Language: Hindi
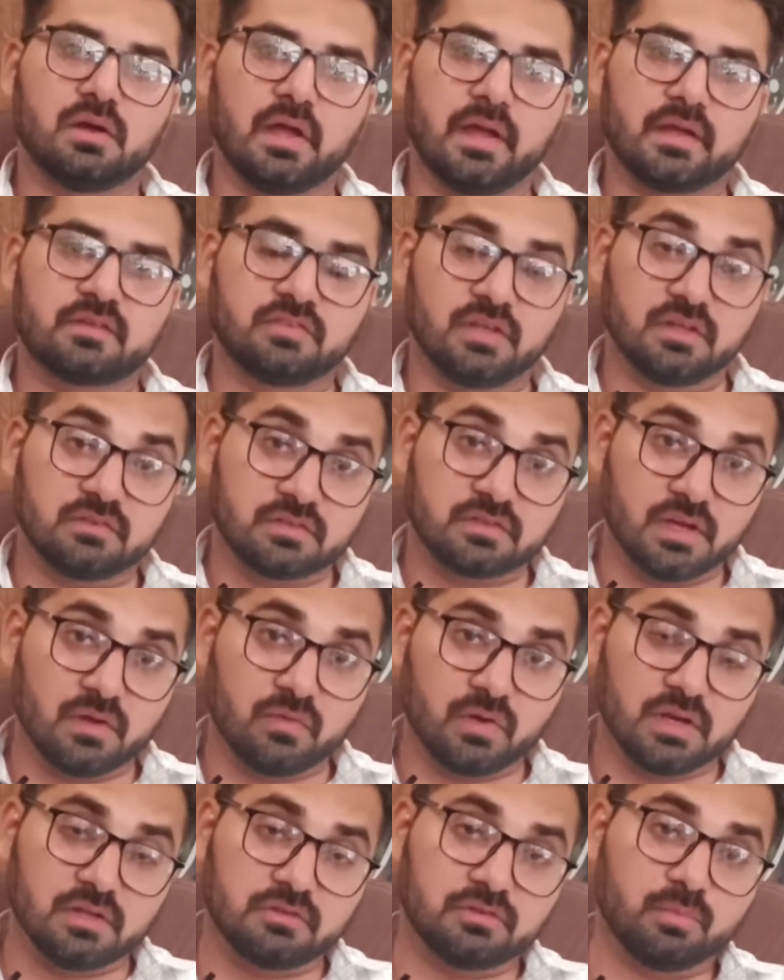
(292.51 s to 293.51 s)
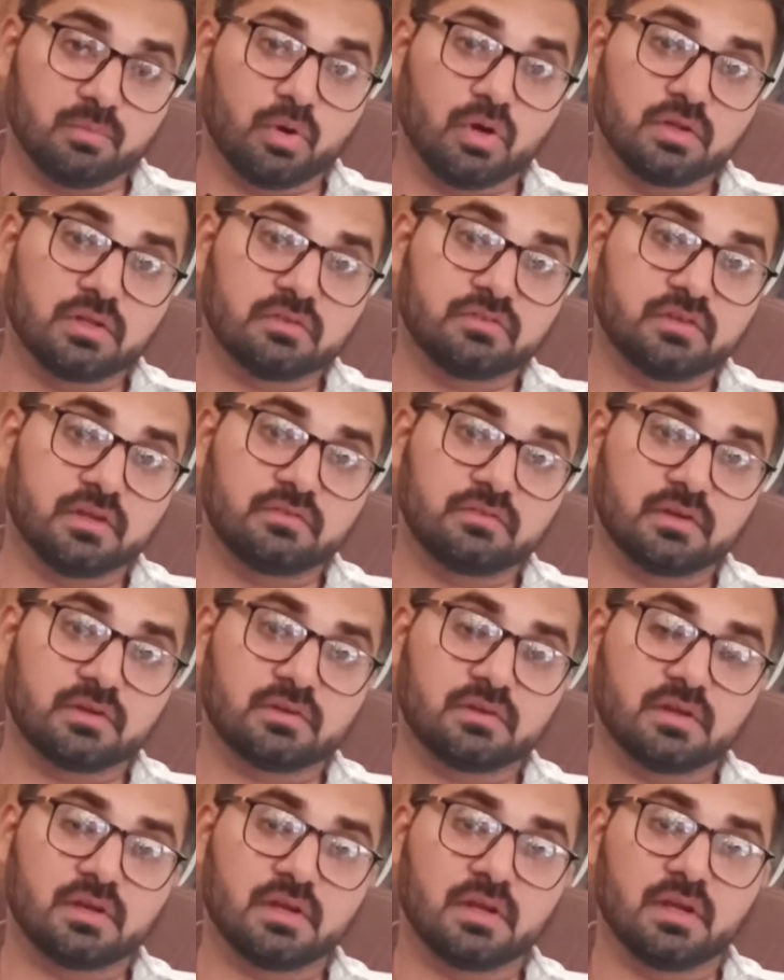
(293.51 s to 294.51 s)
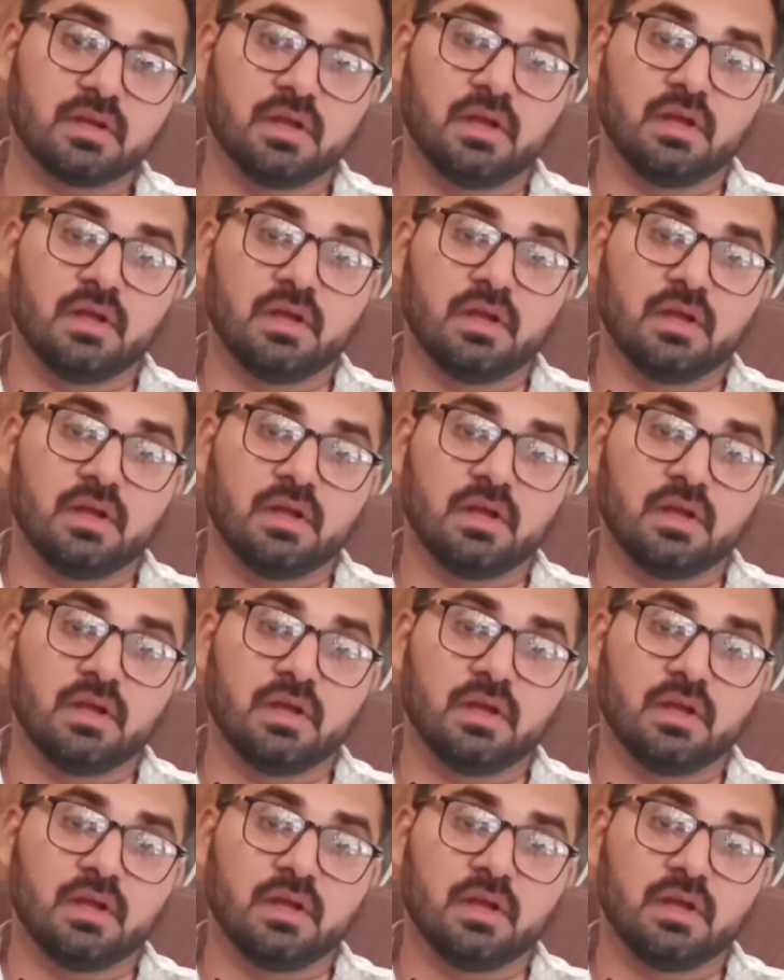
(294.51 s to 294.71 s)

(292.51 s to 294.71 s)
एक्सेस के हवाले से बहुत अच्छा सेक्टर है